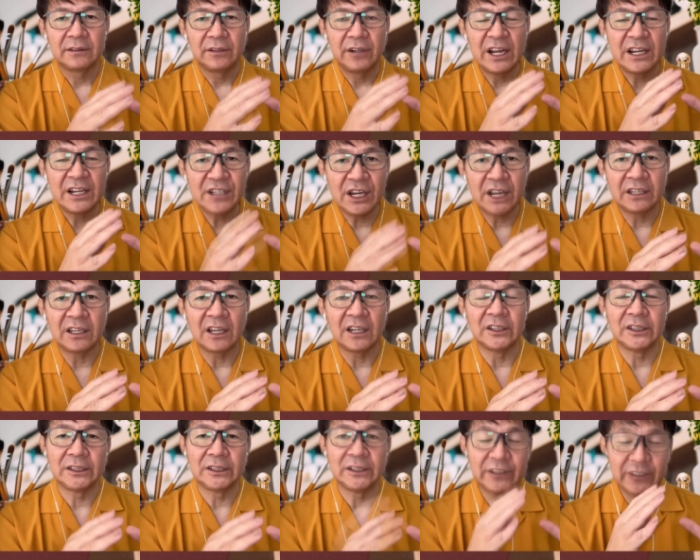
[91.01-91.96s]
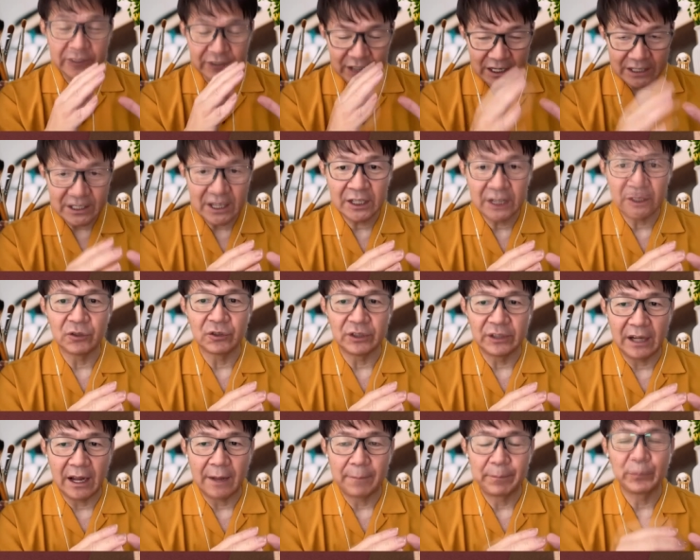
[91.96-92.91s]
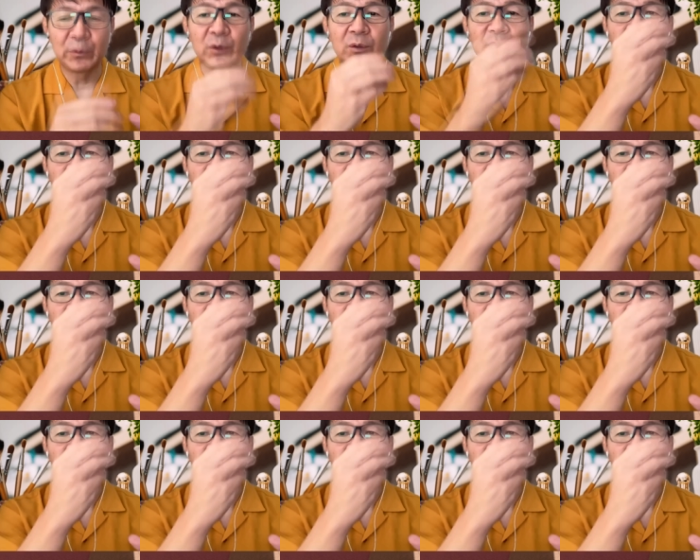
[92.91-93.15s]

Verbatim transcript: レジェンドにレジェンドにねどんどん